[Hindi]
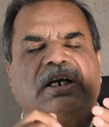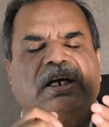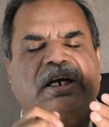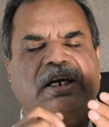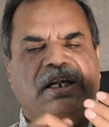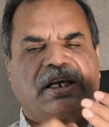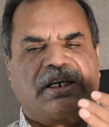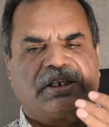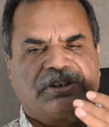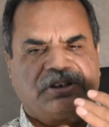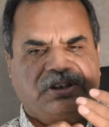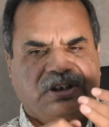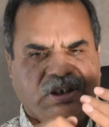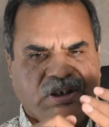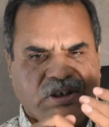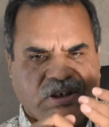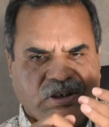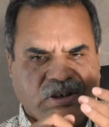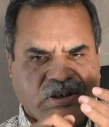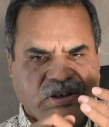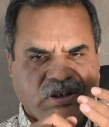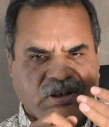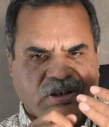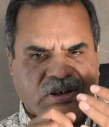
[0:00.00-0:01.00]
अरेक्शन
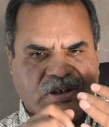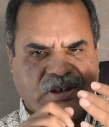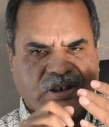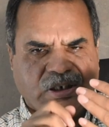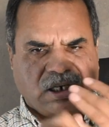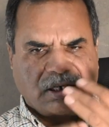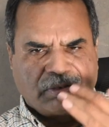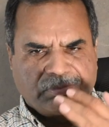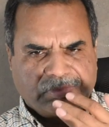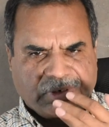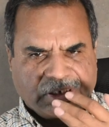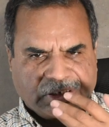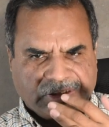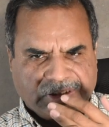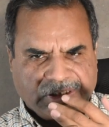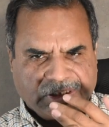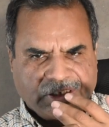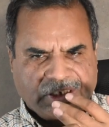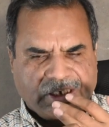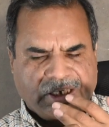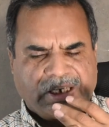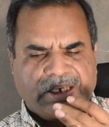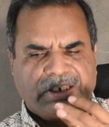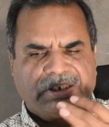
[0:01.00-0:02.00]
कम आती
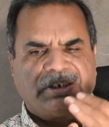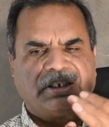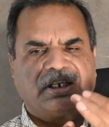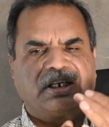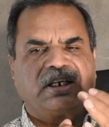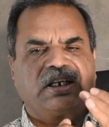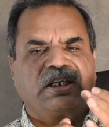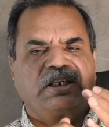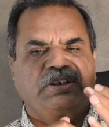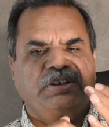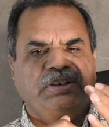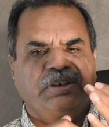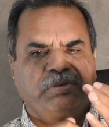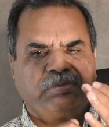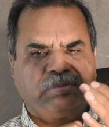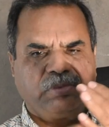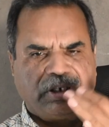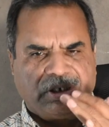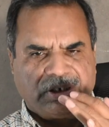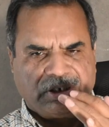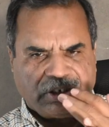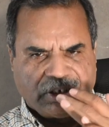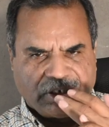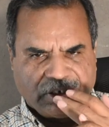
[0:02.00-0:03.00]
है या अरेक्शन
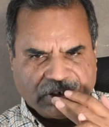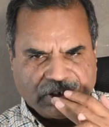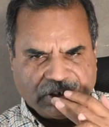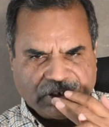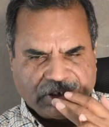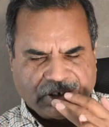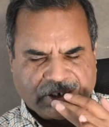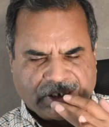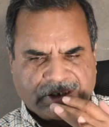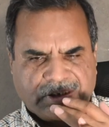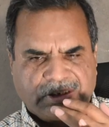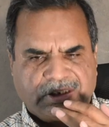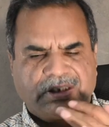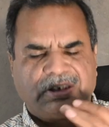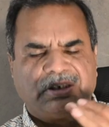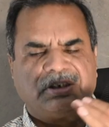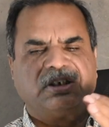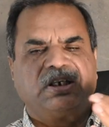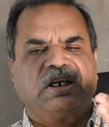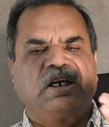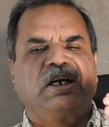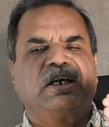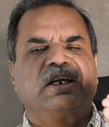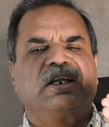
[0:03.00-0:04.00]
मेंटेन नहीं रहती
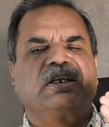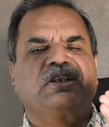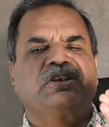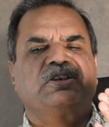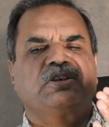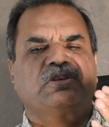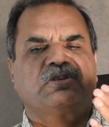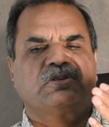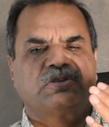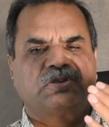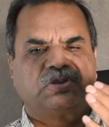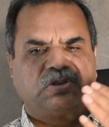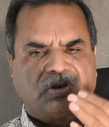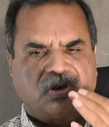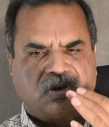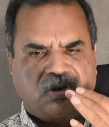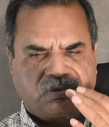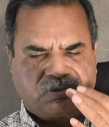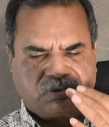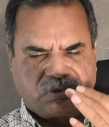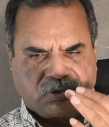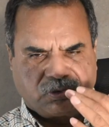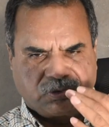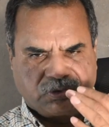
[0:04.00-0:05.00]
या अरेक्शन
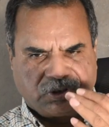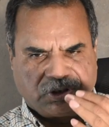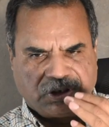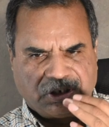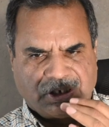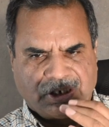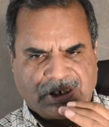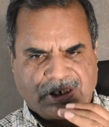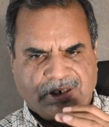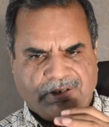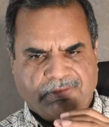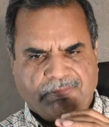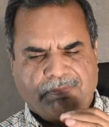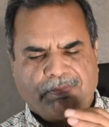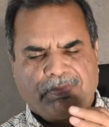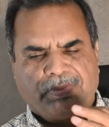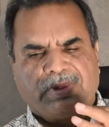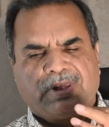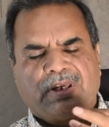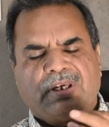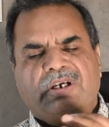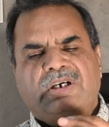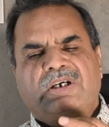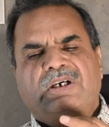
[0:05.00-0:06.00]
सॉफ्ट होती है
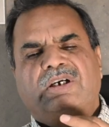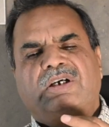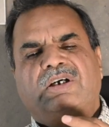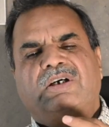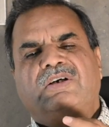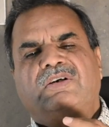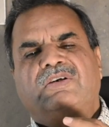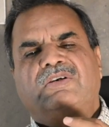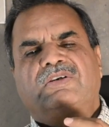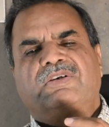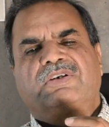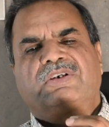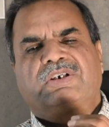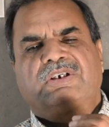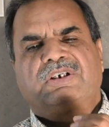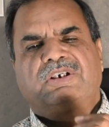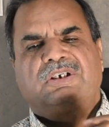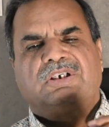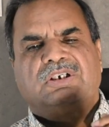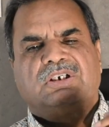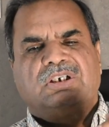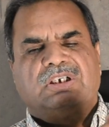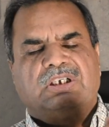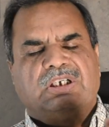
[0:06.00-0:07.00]
और
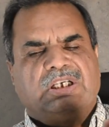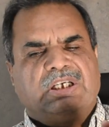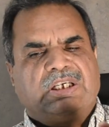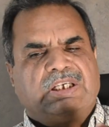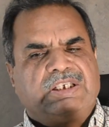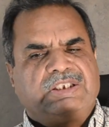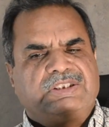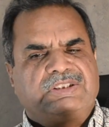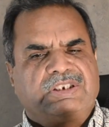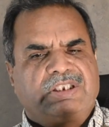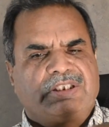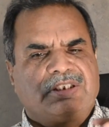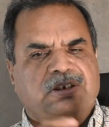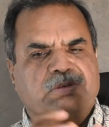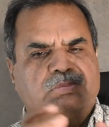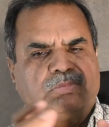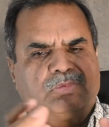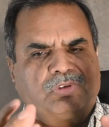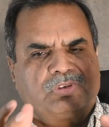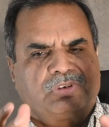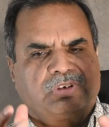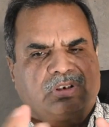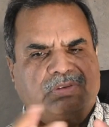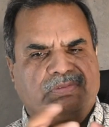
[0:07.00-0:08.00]
तरह ये
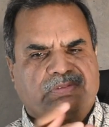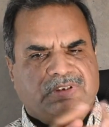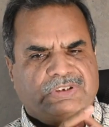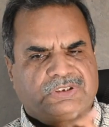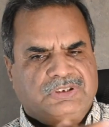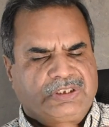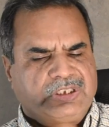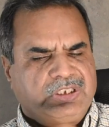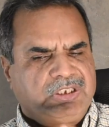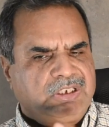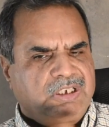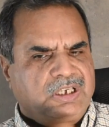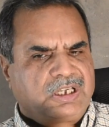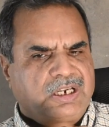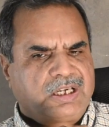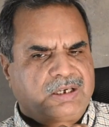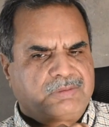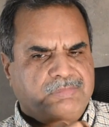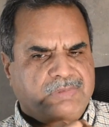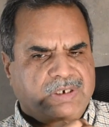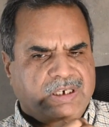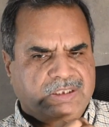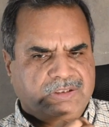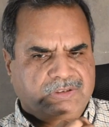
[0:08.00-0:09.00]
मुख्तफ इसकी
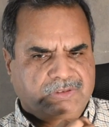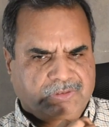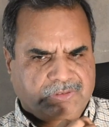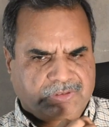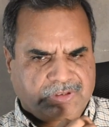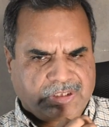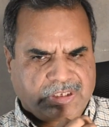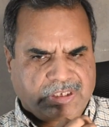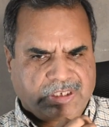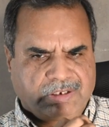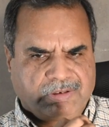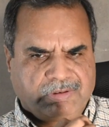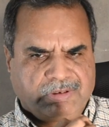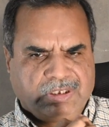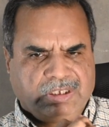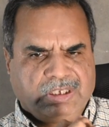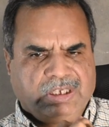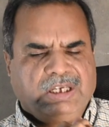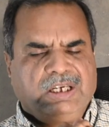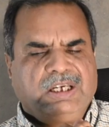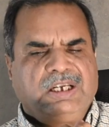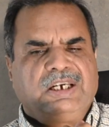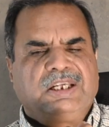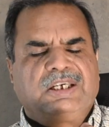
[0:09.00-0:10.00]
अलामत होती
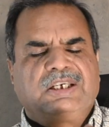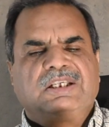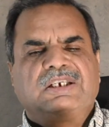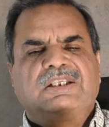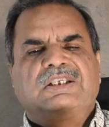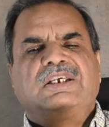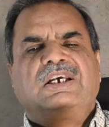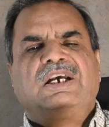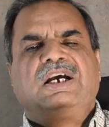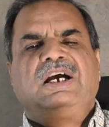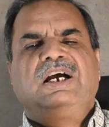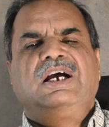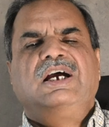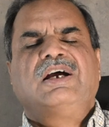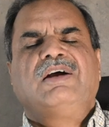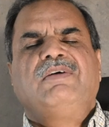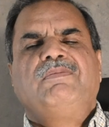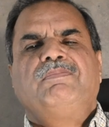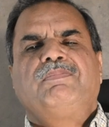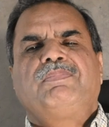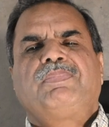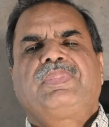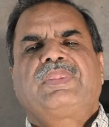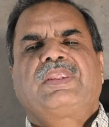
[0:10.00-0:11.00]
हैं लेकिन क्या
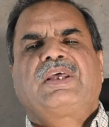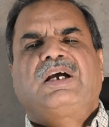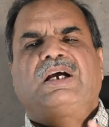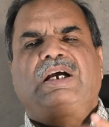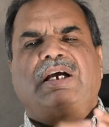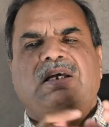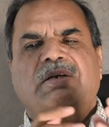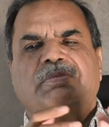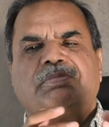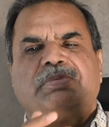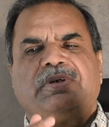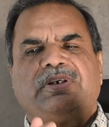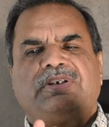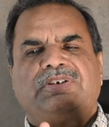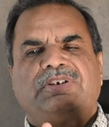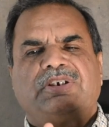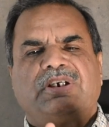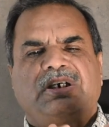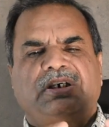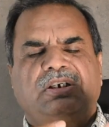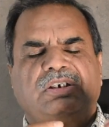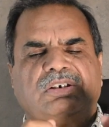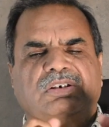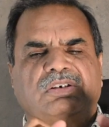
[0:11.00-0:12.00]
हर
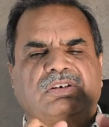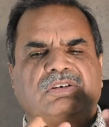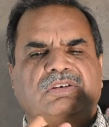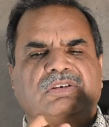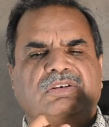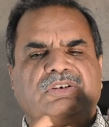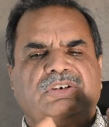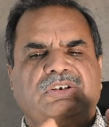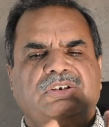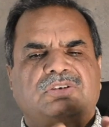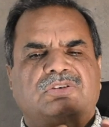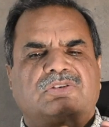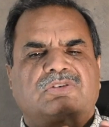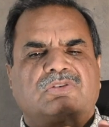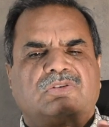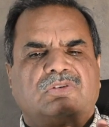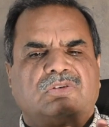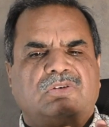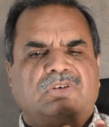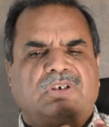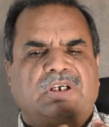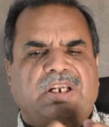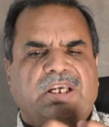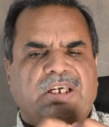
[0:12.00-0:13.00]
पेशेंट जिसको
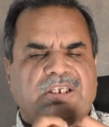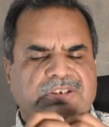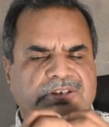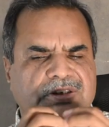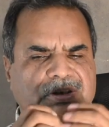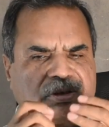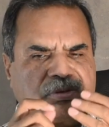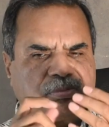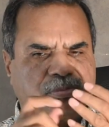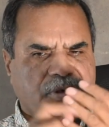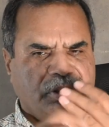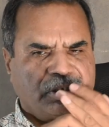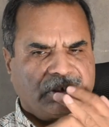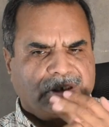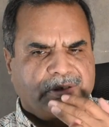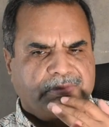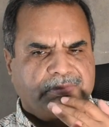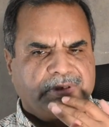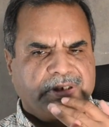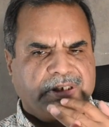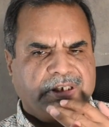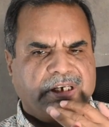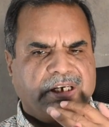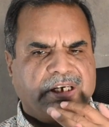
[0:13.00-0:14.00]
अरेक्शन में
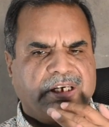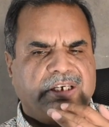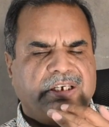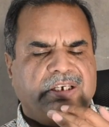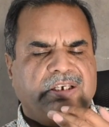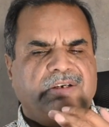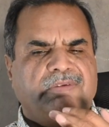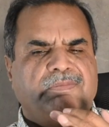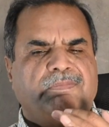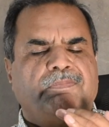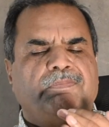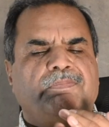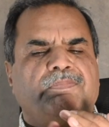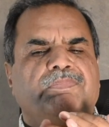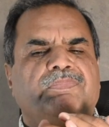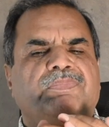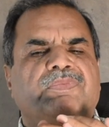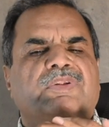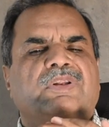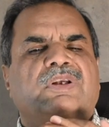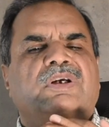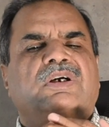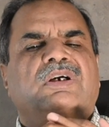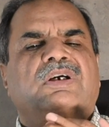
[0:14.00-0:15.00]
कमी आए
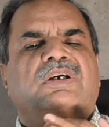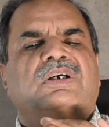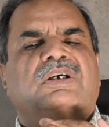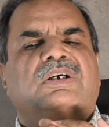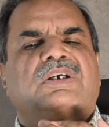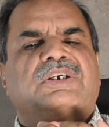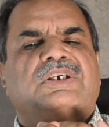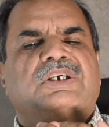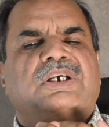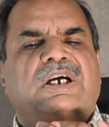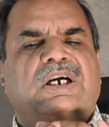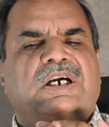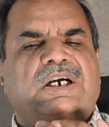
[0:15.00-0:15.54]
या